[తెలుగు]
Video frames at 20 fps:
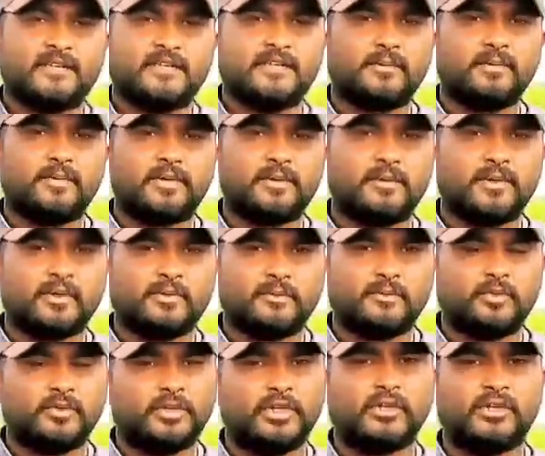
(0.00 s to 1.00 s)
దాదాపుగా మనకు
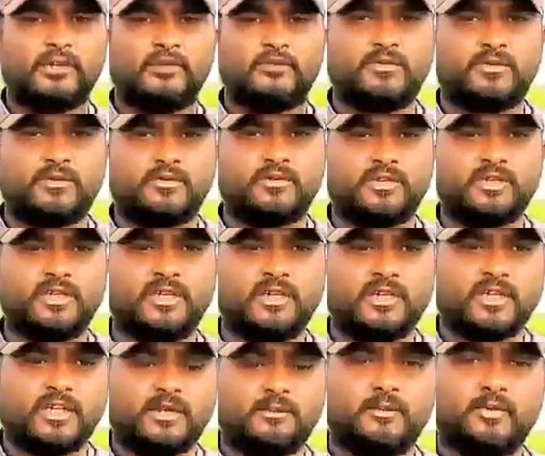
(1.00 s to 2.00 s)
మూడు నెలలుగా ఉంటుంది
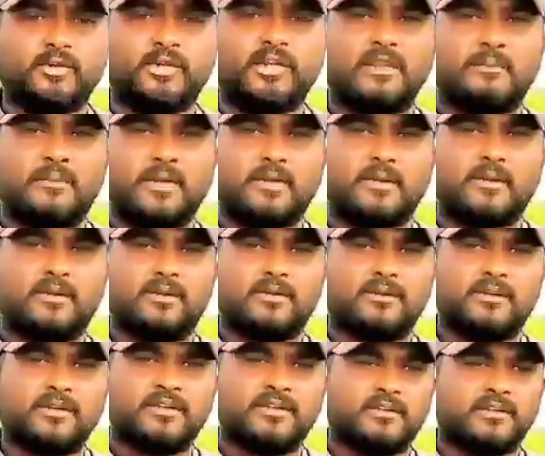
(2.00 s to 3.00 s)
ఈ మూడు నెలల పంటలో
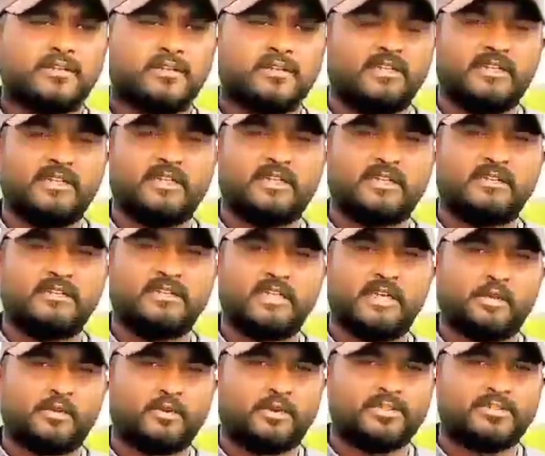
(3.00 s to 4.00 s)
నీటి నీటి కంది
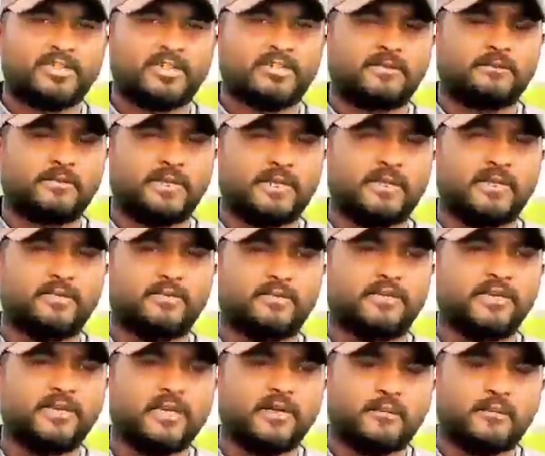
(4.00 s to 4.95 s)
ఎక్కువ శాతం పెరగదు